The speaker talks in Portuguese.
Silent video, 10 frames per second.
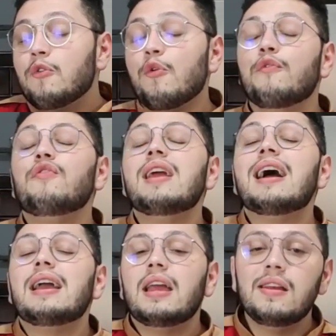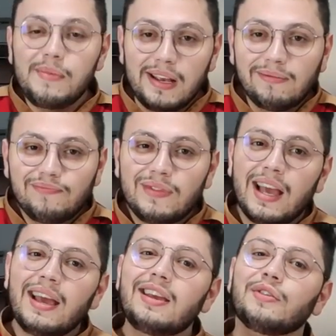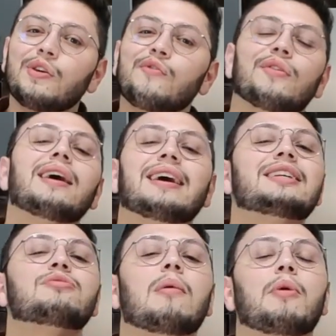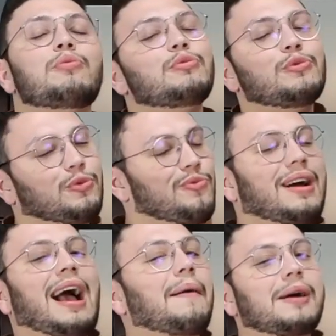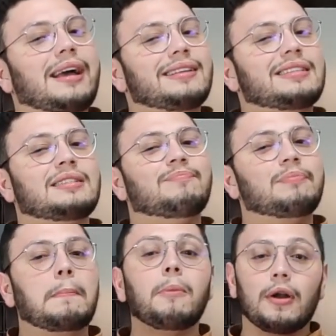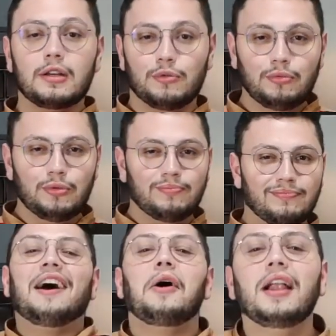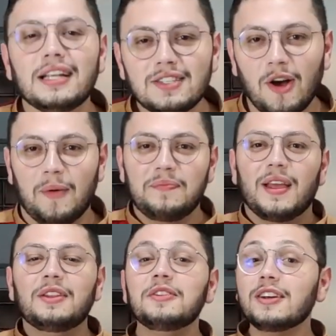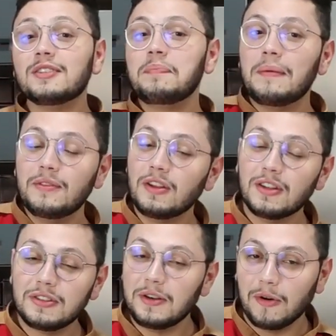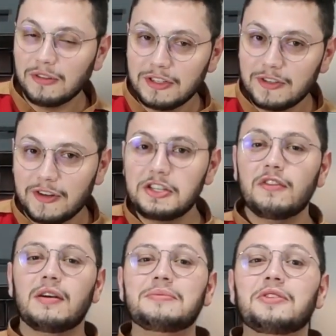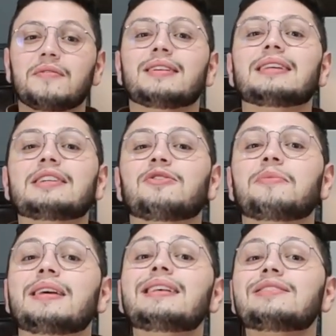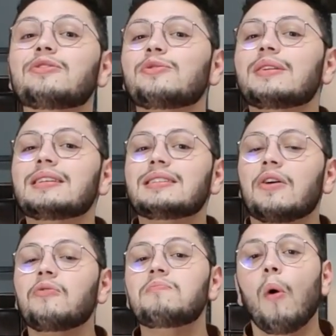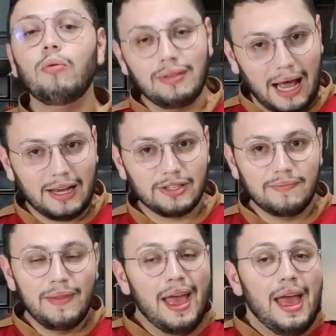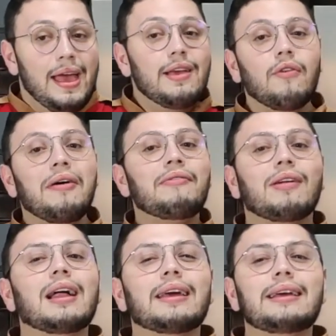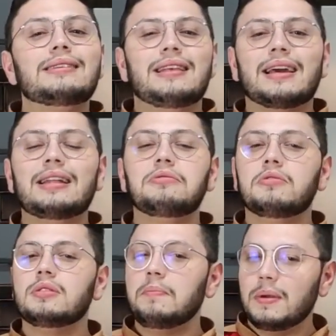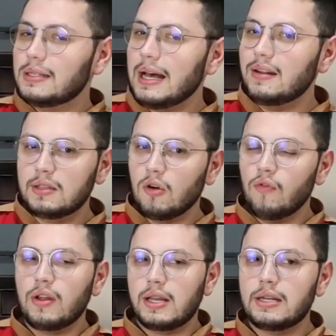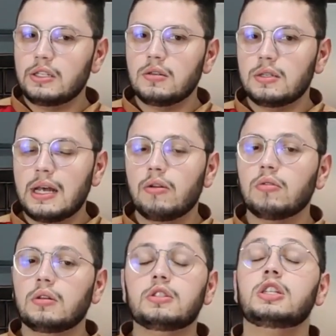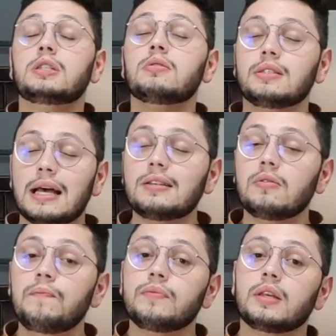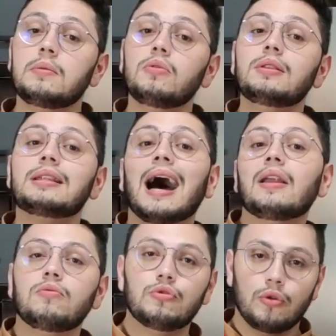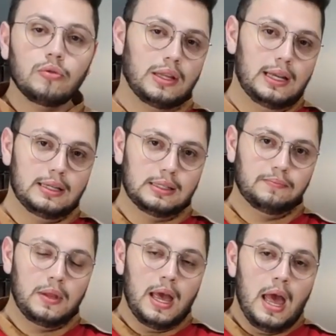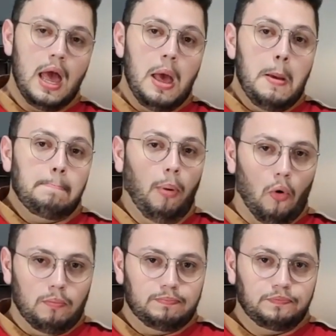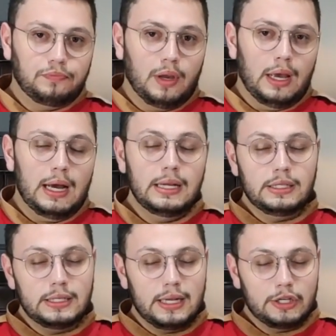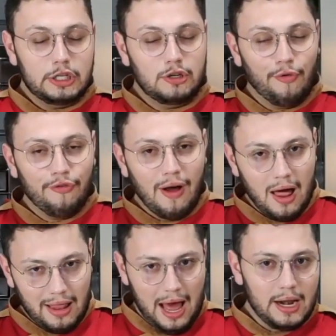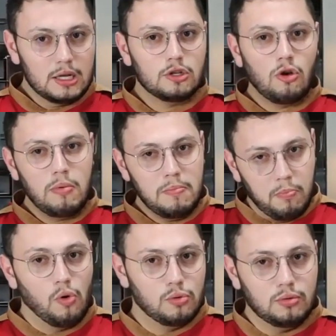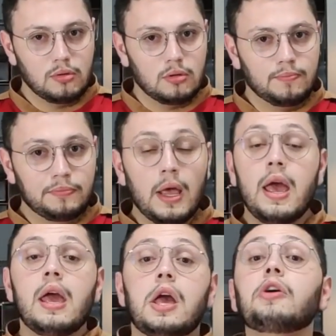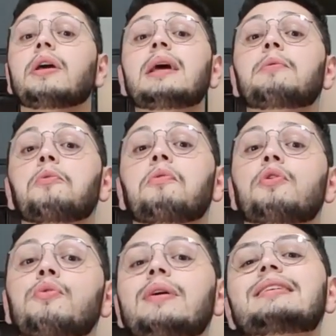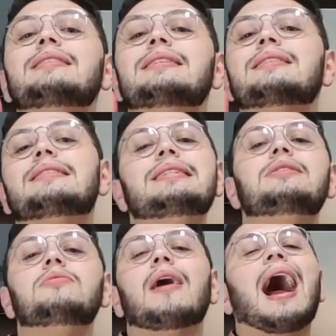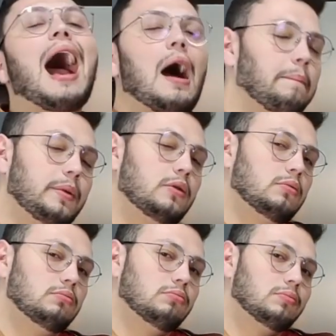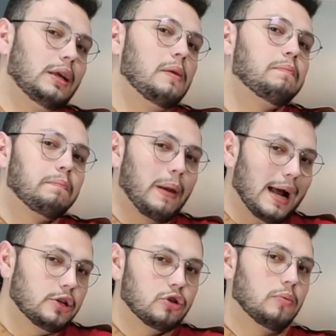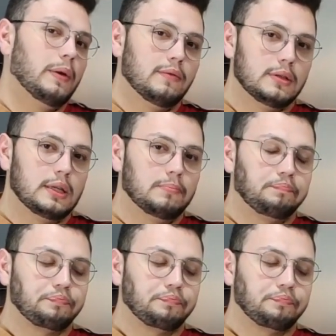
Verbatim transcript: Confia em mim e eu não vou largar sua mão nunca mais. Bora junto? Olha só! No nosso, no nosso encontro de hoje, vamos conversar sobre estruturação, montagem e vou revelar aquele segredo dos empresários e confeiteiras de sucesso, de sucesso que mudaram o jogo deles. Bom, antes da gente falar sobre bolos, eu queria propor um exercício rápido e prático para você.